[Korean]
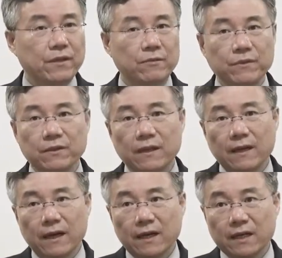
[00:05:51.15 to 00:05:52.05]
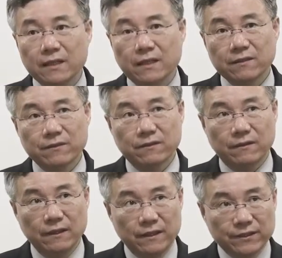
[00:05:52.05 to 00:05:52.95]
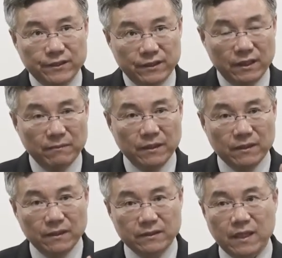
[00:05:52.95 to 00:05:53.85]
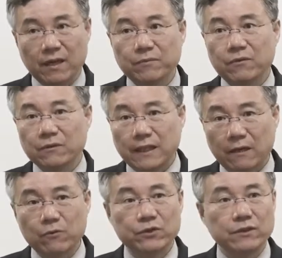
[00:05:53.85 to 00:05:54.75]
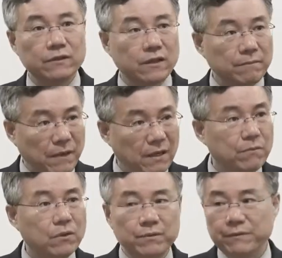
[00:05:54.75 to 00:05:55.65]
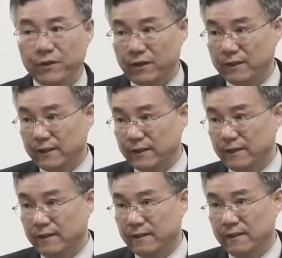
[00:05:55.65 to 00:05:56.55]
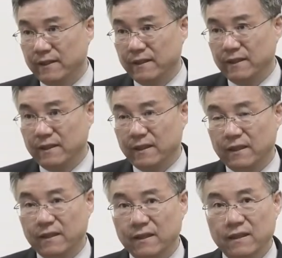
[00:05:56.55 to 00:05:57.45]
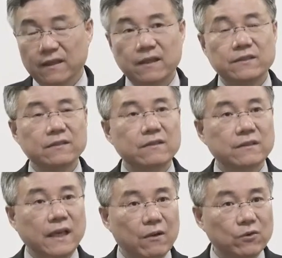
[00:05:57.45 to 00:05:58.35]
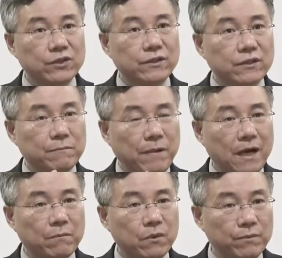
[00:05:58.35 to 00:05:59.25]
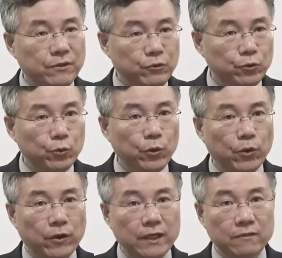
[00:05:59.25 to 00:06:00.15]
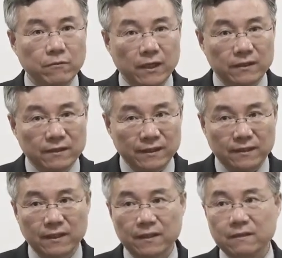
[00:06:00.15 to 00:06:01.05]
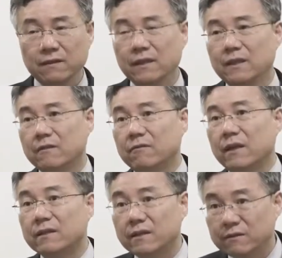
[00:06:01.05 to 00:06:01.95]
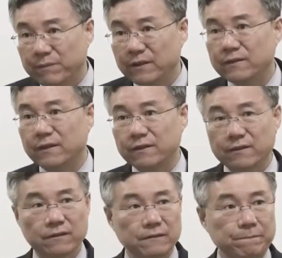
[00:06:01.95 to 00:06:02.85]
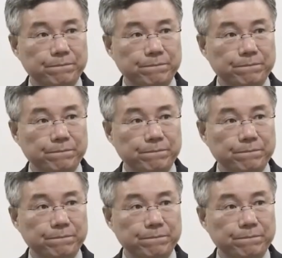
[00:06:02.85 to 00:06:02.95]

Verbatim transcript: 그러면 하나님께서 시대마다 사람들을 다루시는 그런 방법이 변한다. 예. 그래서 그 다루시는 그 방법이 유효한 그와 같은 기간을 우리가 디스펜세이션